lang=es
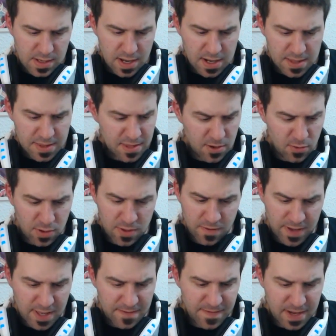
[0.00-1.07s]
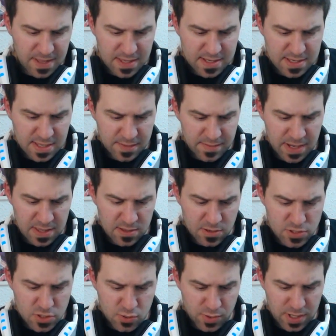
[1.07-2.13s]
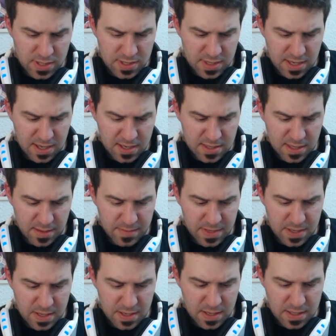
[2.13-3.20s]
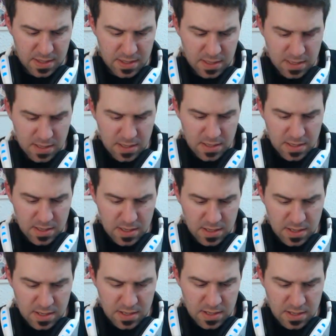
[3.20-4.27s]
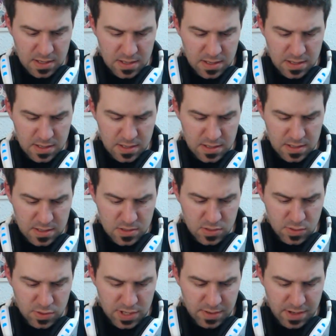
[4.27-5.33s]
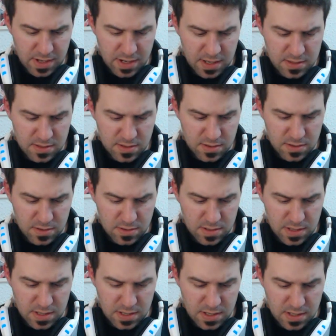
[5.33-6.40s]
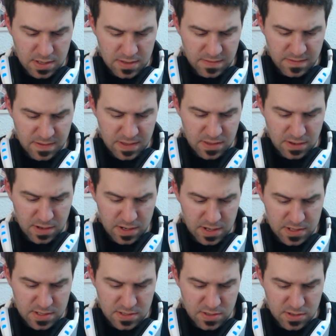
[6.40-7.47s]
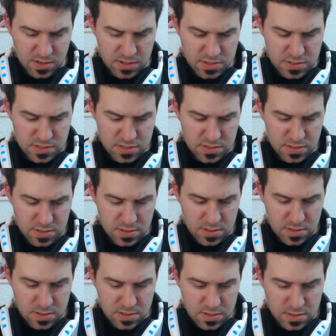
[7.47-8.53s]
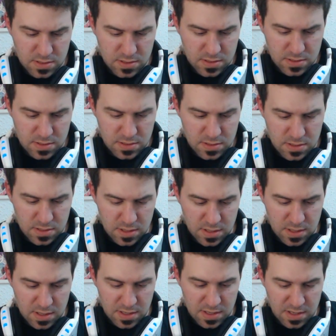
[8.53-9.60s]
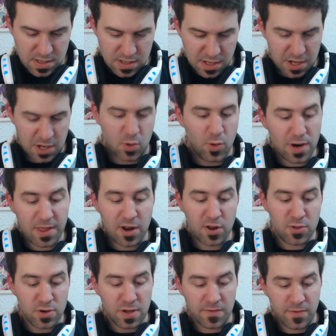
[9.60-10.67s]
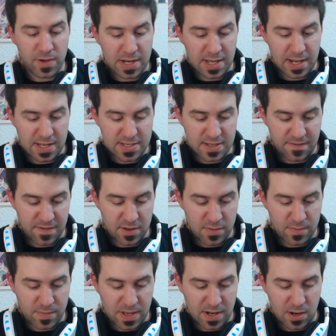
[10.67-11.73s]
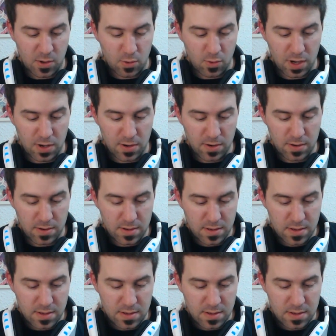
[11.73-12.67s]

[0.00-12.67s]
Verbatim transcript: que ha crecido jugando a Final Fantasy también con cuenta. También eh, estuvo trabajando en Kingdom Hearts 2. Eh, que recuerda lo duro que fue crear a Sephiroth para el juego.